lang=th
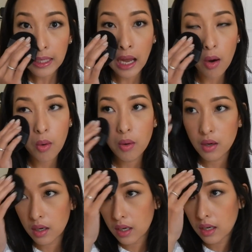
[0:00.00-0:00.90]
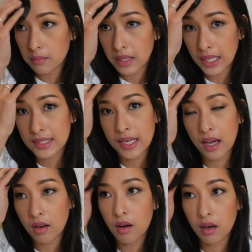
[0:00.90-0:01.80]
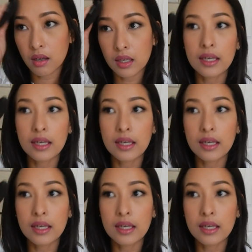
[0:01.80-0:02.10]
เขาเออมีลักษณะของ